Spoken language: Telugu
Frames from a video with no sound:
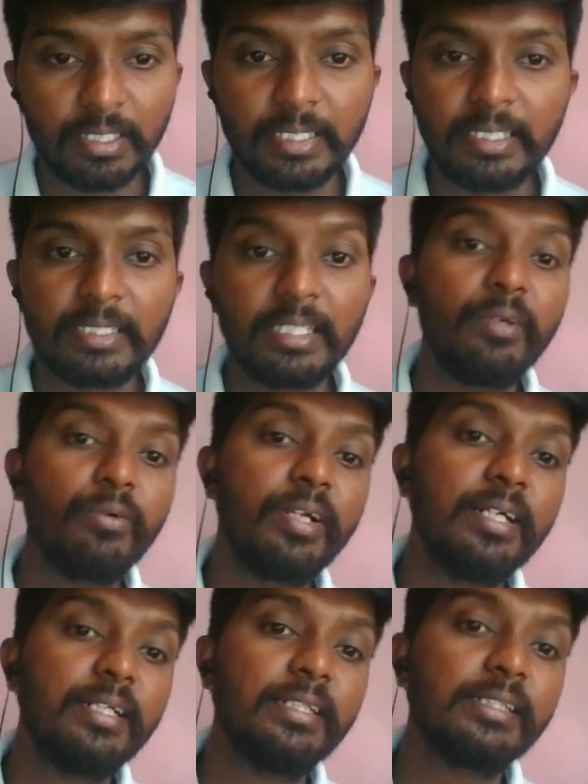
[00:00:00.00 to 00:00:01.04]
ఇది త్రీ
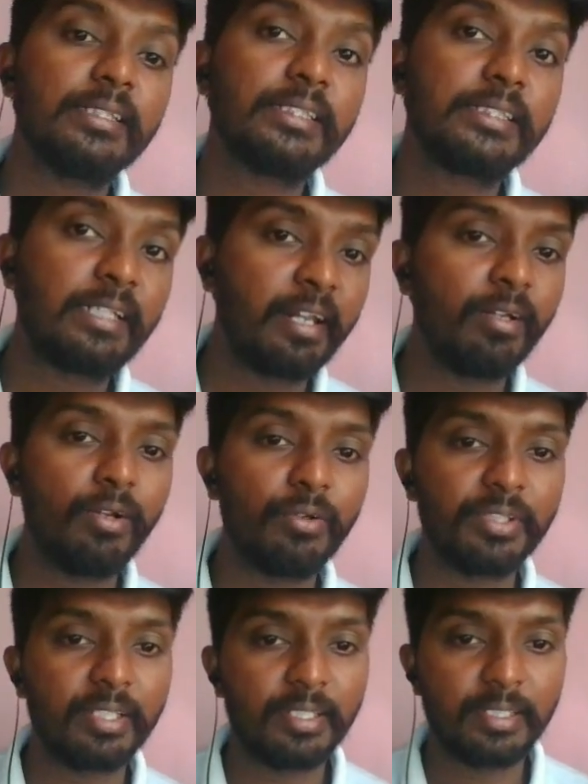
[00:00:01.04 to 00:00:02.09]
కూడా స్ట్రింగ్లో
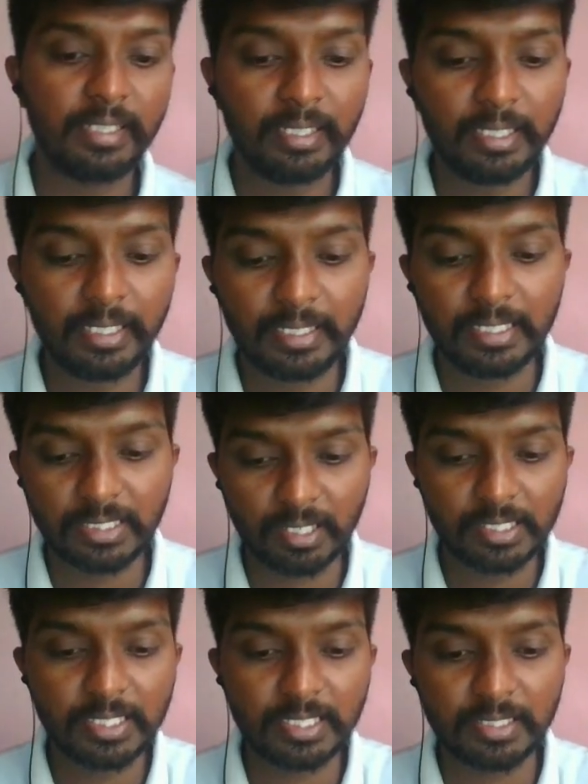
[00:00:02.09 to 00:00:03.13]
ఉంది దీన్ని
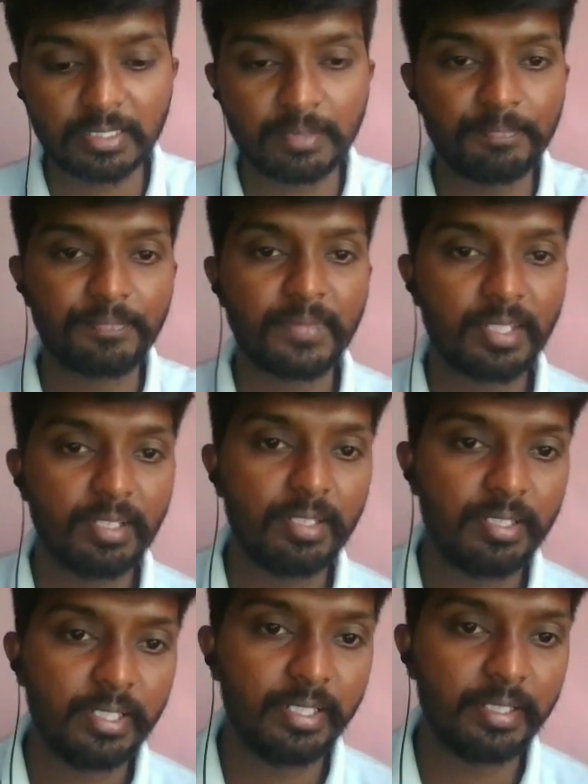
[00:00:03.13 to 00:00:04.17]
ఇంటీజర్ని చేంజ్ చేద్దాం
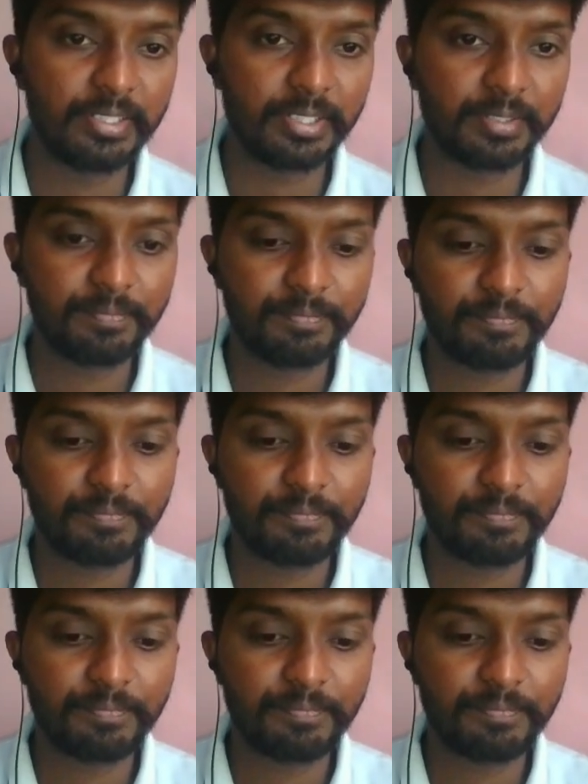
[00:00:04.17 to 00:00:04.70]
ఇంటీజర్